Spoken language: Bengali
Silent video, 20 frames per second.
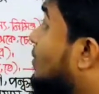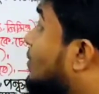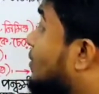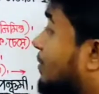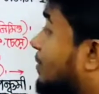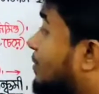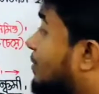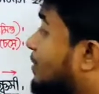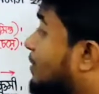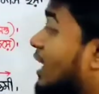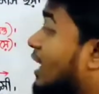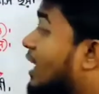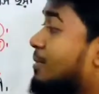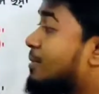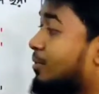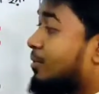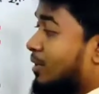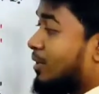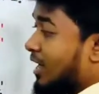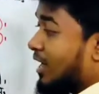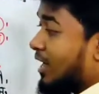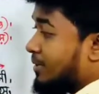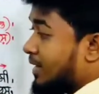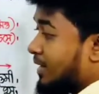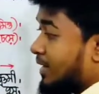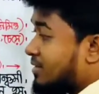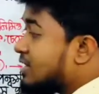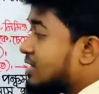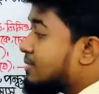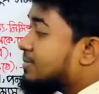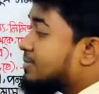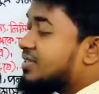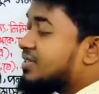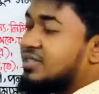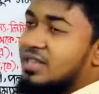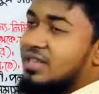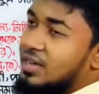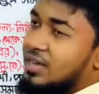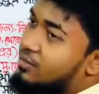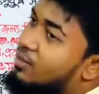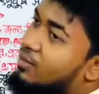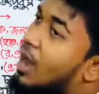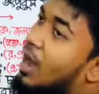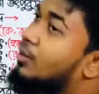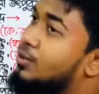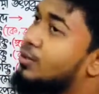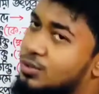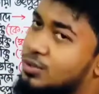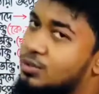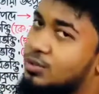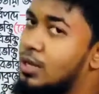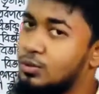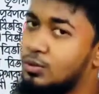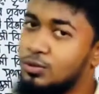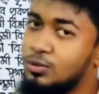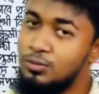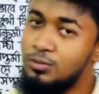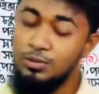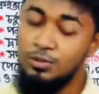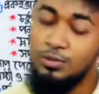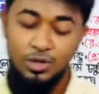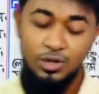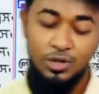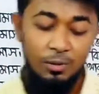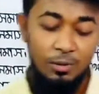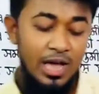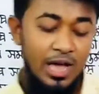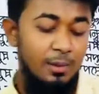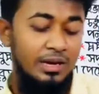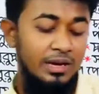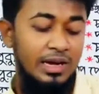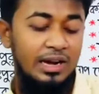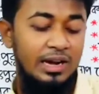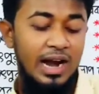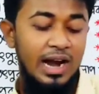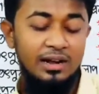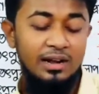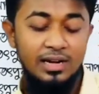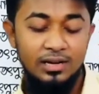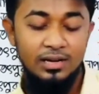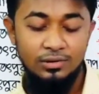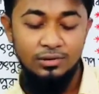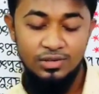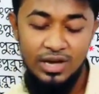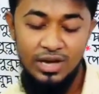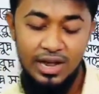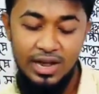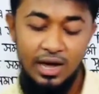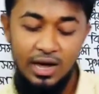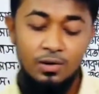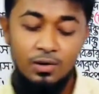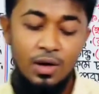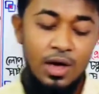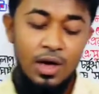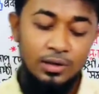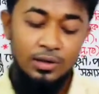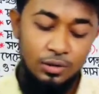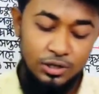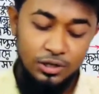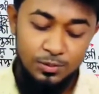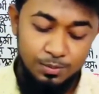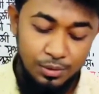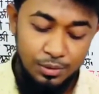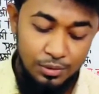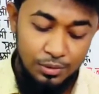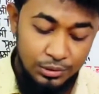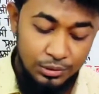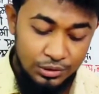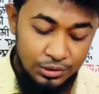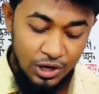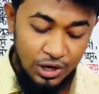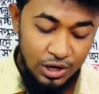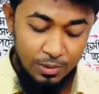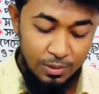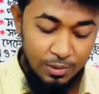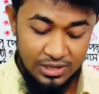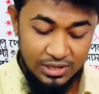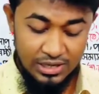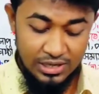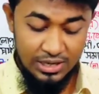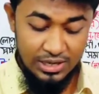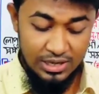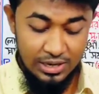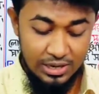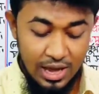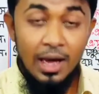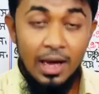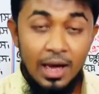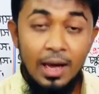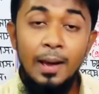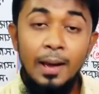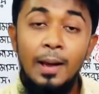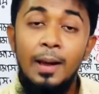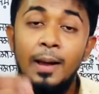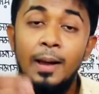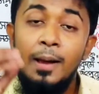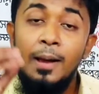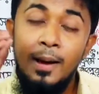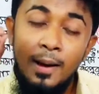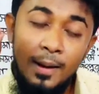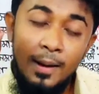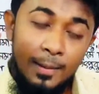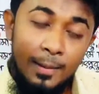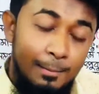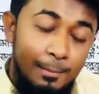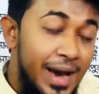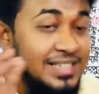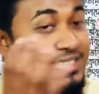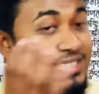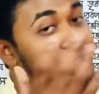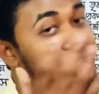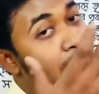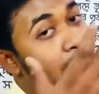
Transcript: পরে আমি প্রকারভেদ নিয়ে বিস্তারিত আলোচনা করব সবাই আমাকে কাইন্ডলি একটু জানাও তৎপুরুষ সমাসের বেসিক